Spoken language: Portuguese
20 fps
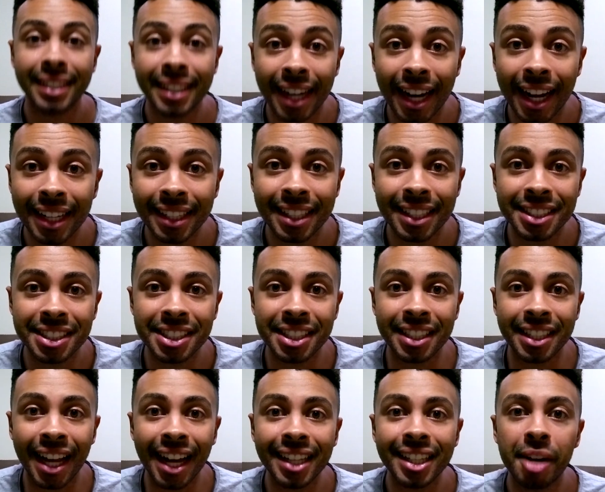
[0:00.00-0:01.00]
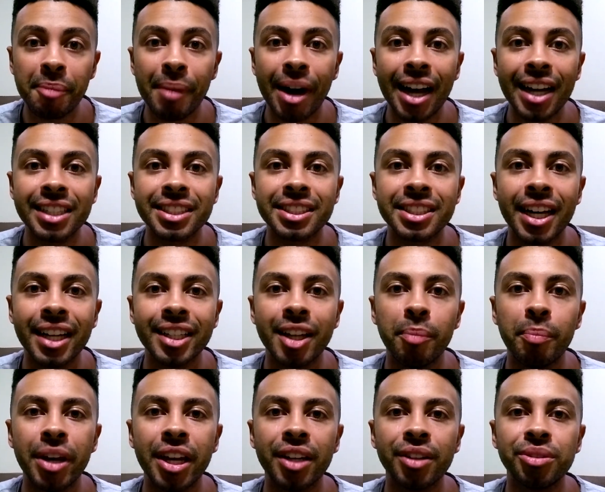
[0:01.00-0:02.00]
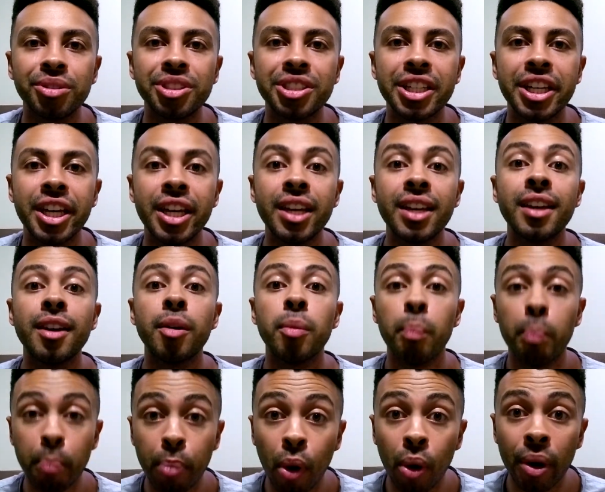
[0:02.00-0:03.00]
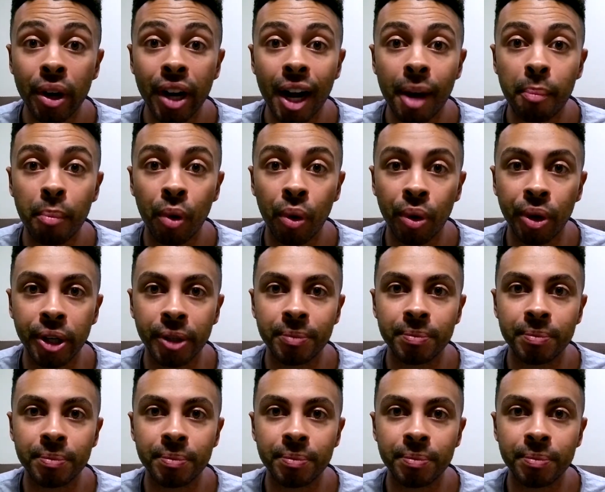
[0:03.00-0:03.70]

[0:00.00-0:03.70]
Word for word: Trata-se nada mais, nada menos que Por Amor.